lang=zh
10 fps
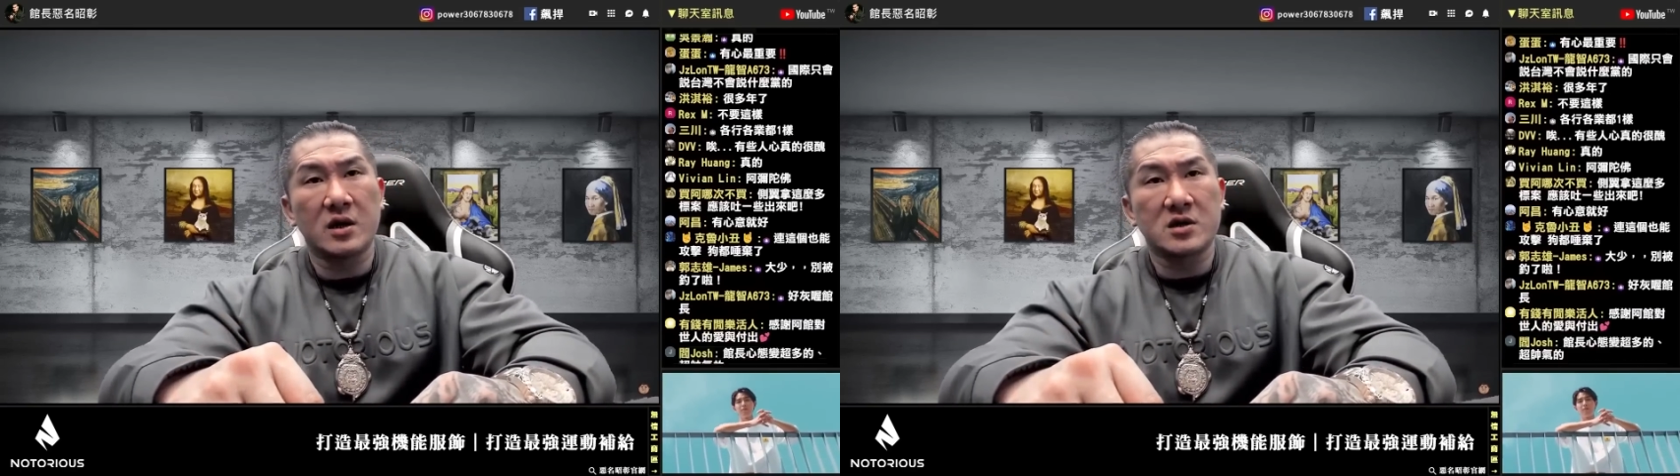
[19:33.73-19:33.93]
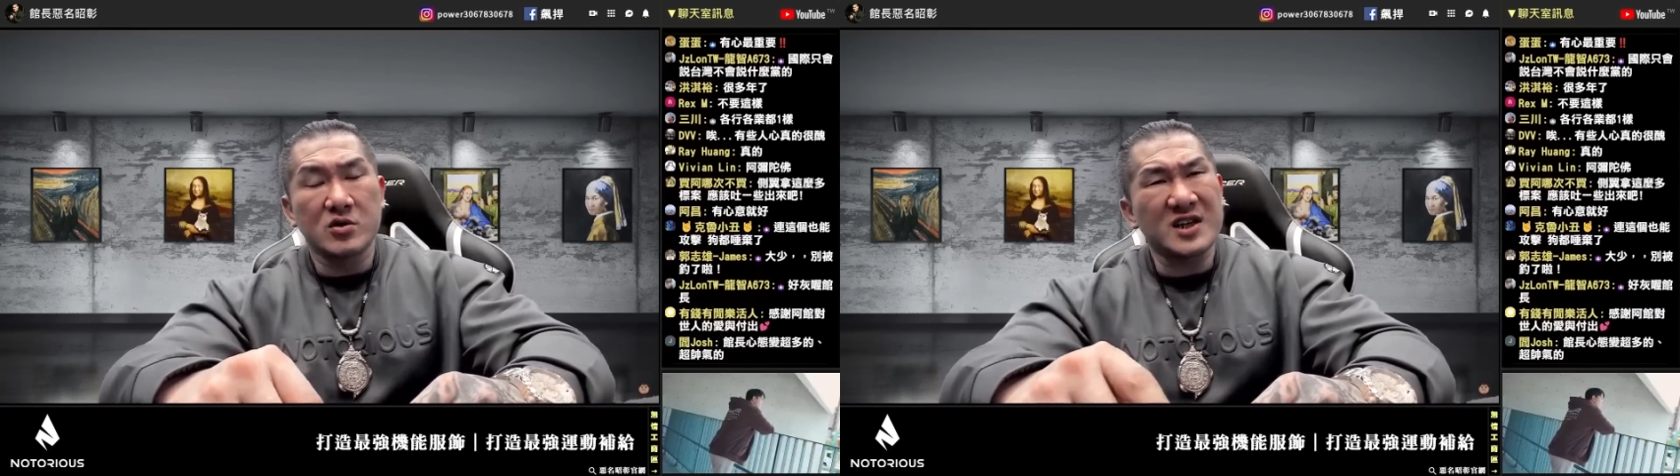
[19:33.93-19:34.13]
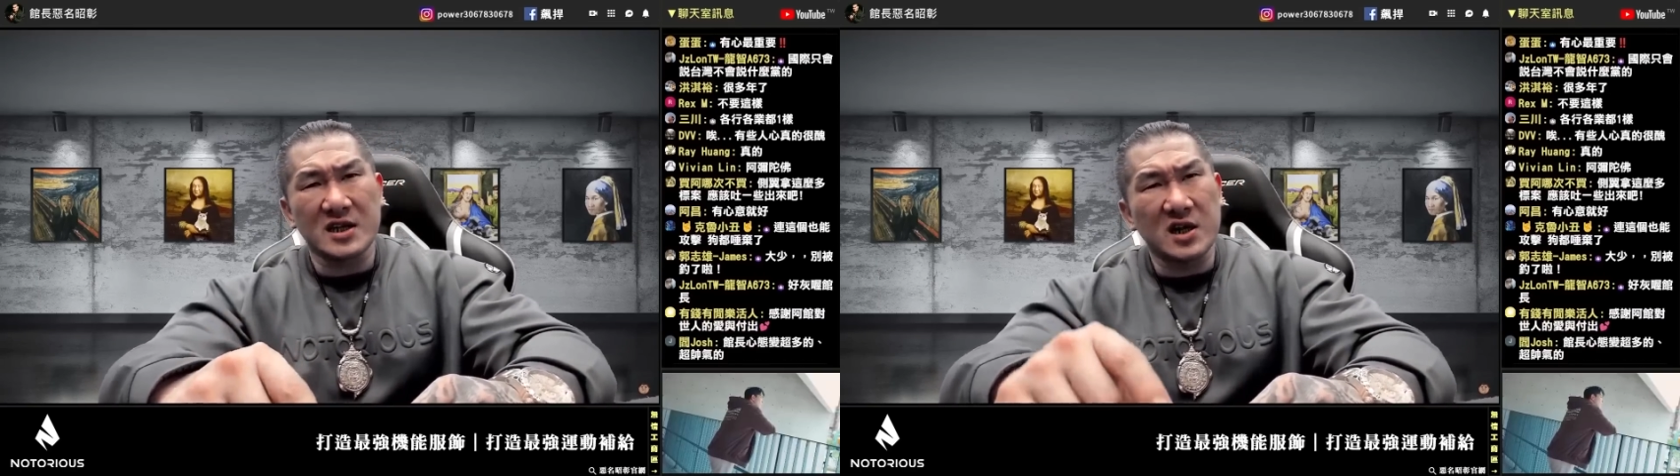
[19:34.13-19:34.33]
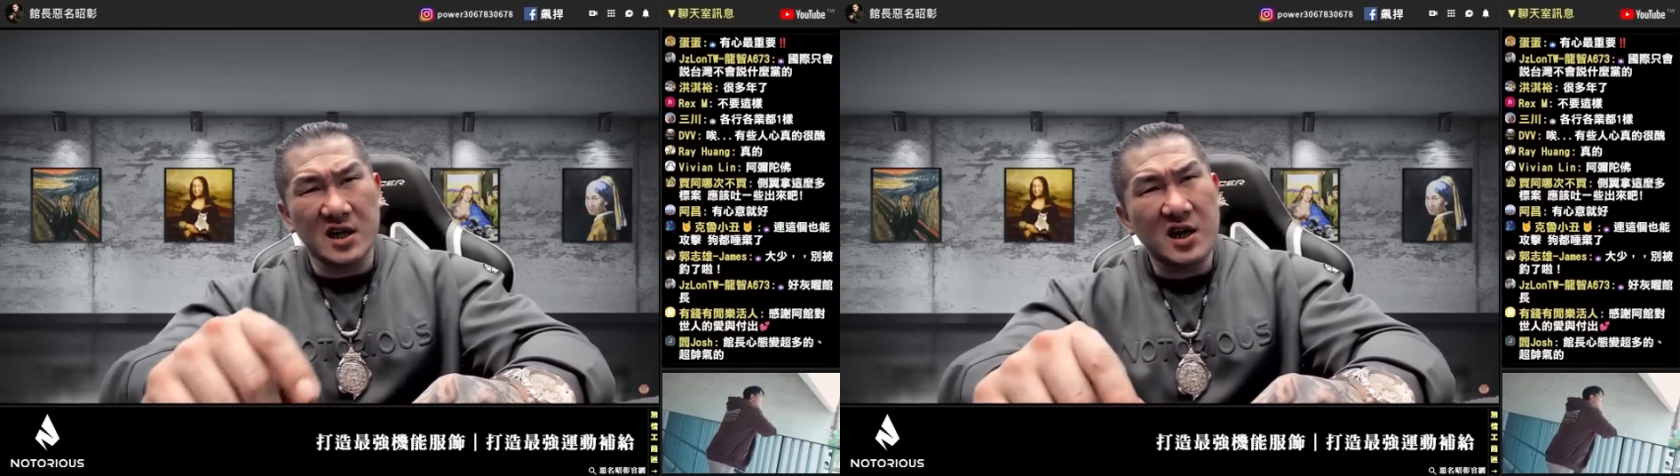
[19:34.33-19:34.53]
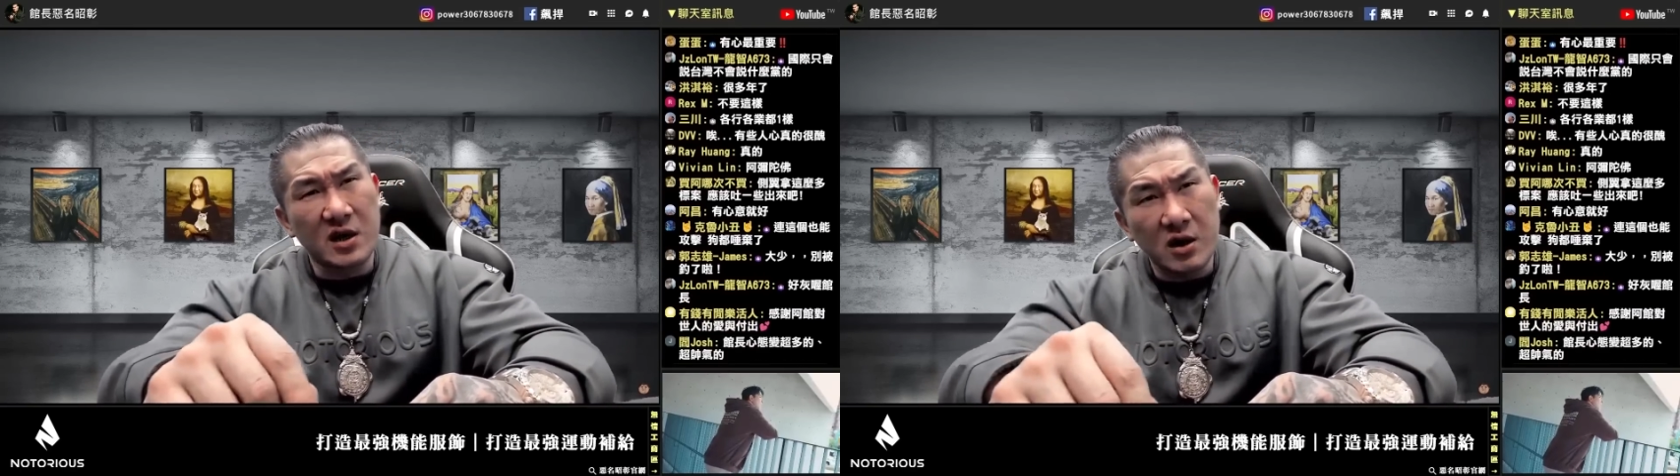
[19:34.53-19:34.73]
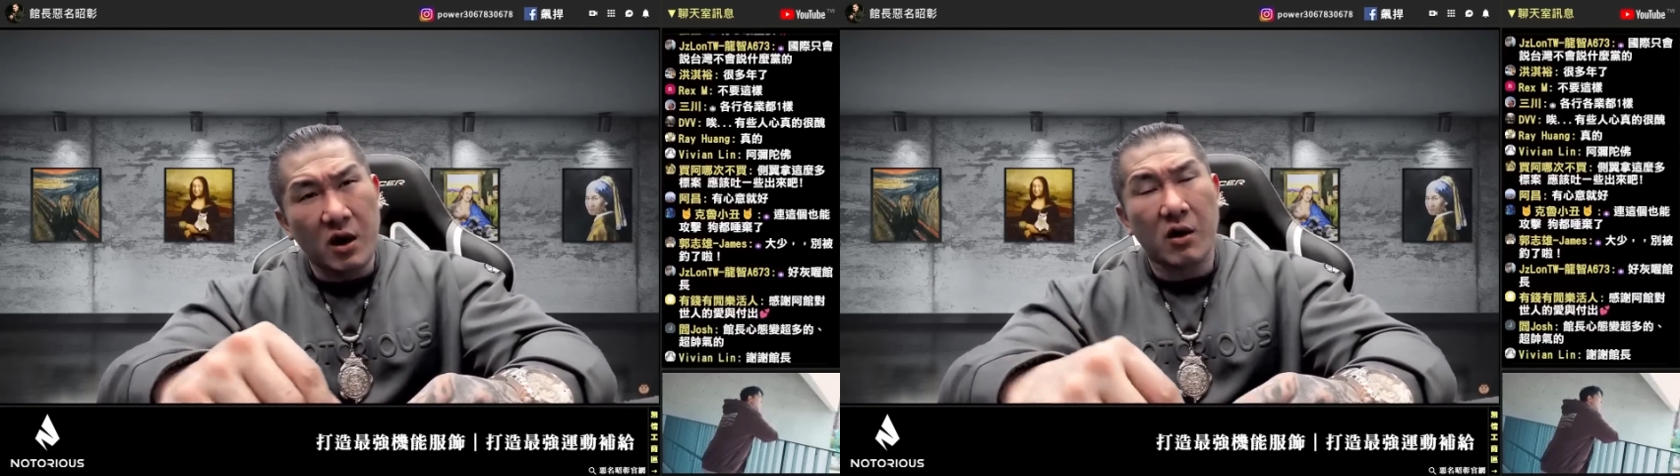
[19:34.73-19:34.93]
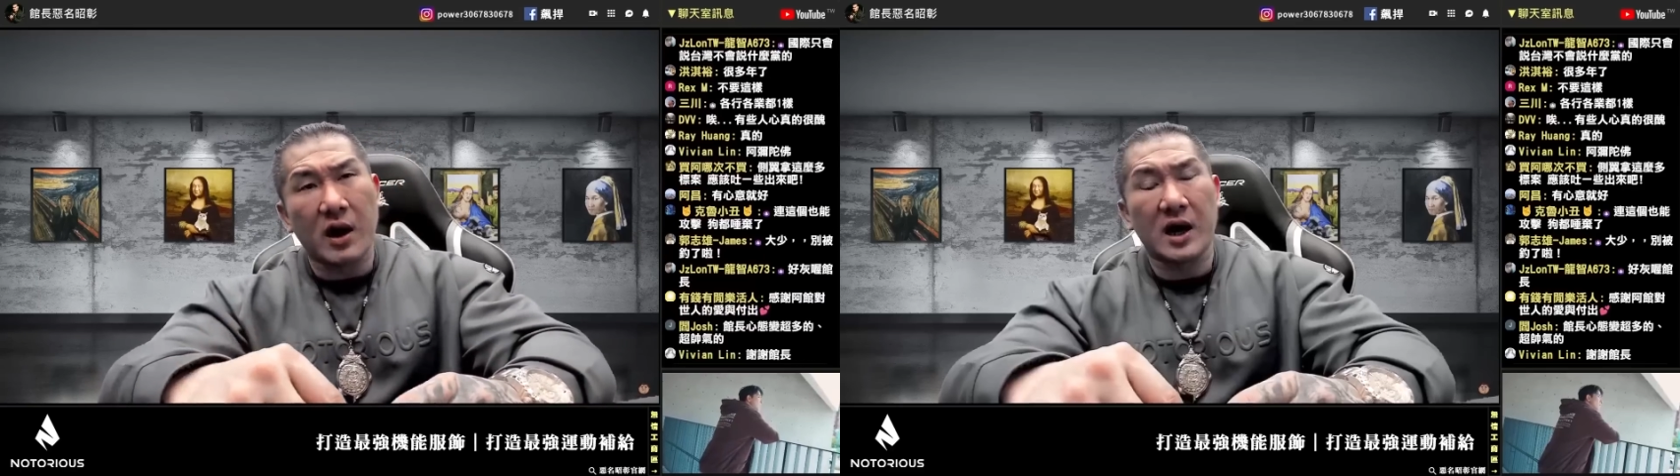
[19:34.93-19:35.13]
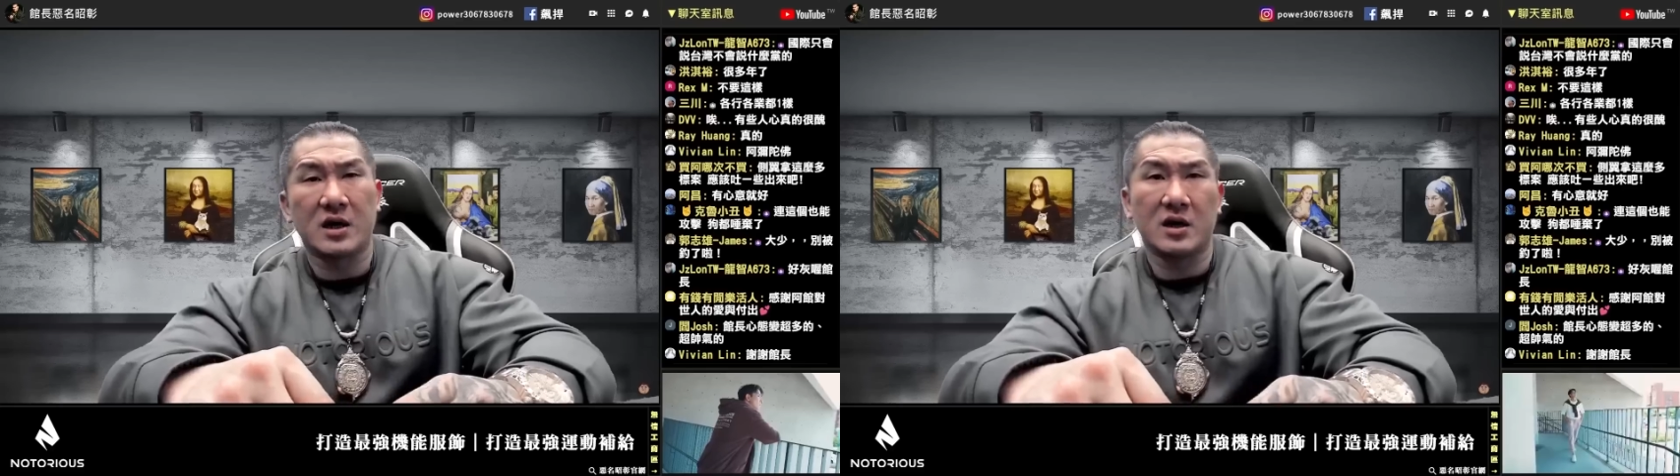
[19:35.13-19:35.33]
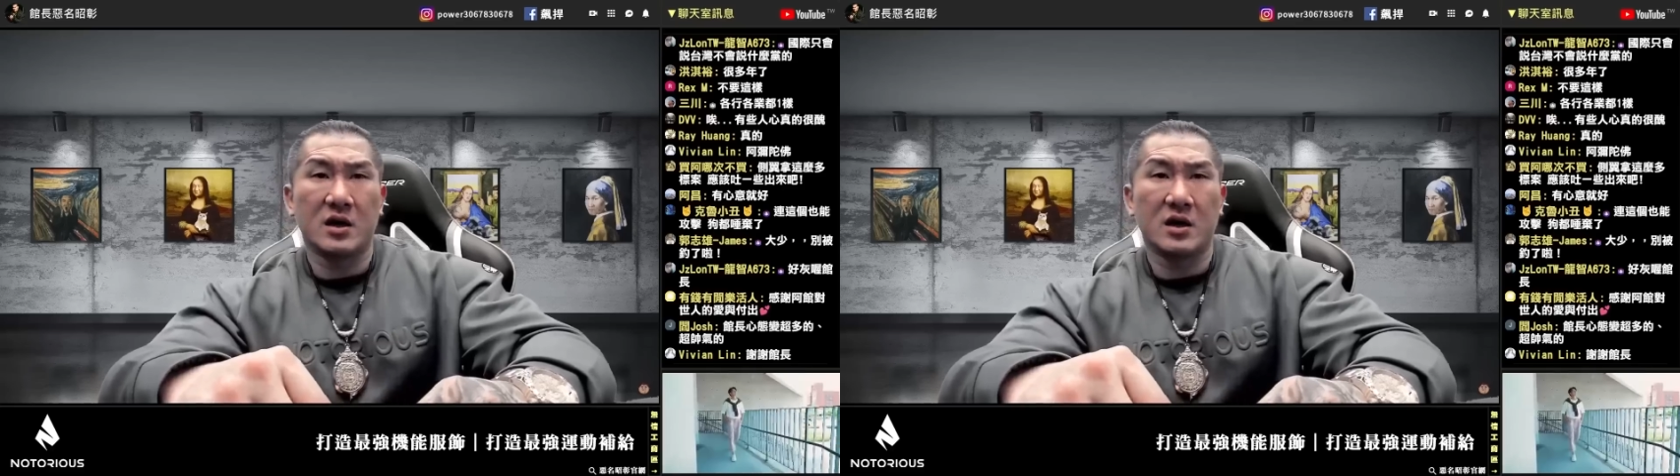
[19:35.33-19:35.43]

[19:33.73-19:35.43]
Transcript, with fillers: 只会显得你很 low 啊！